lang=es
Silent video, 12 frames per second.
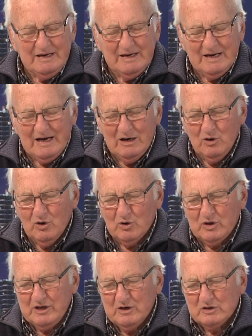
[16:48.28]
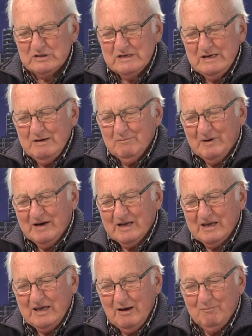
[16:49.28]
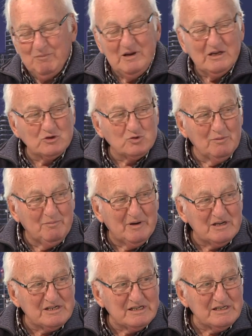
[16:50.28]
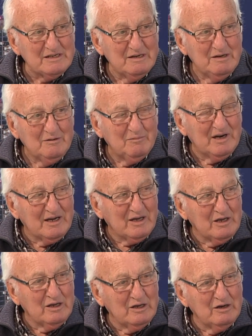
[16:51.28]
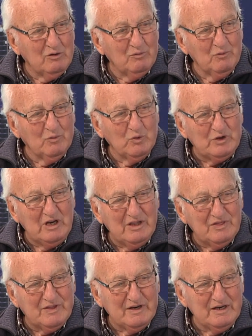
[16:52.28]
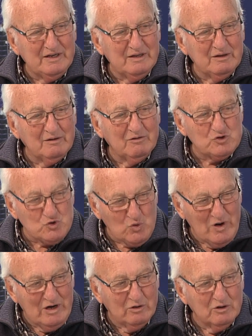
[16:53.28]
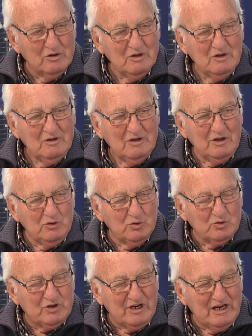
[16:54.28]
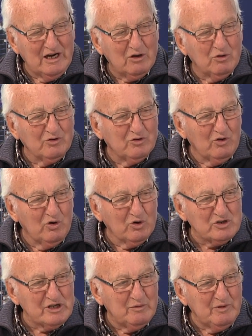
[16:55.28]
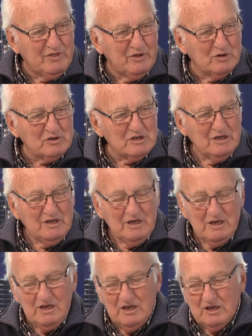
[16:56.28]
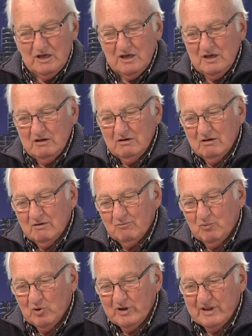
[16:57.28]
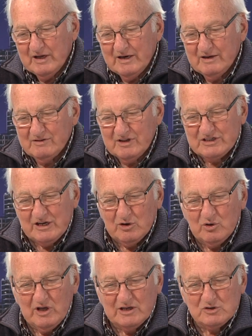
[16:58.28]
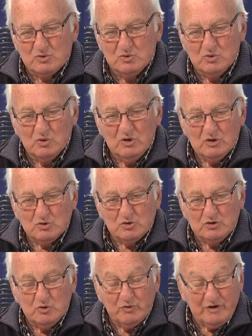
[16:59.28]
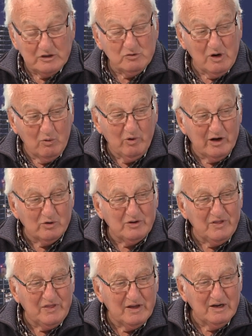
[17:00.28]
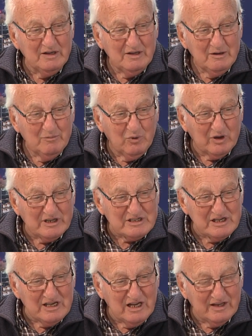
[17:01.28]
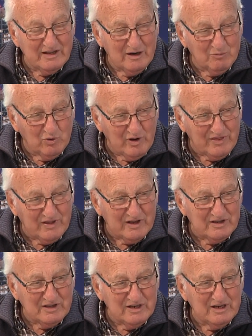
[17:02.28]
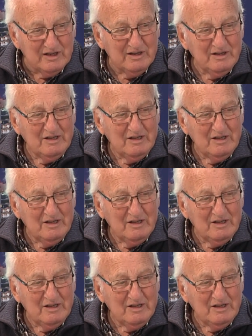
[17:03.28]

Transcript: a los lorquinos, para que amplíen sus empresas, para que mm, utilicen suelo industrial con todos los servicios y que mm, puedan desarrollar sus industrias. Es una buena noticia porque es señal de la pujanza que tiene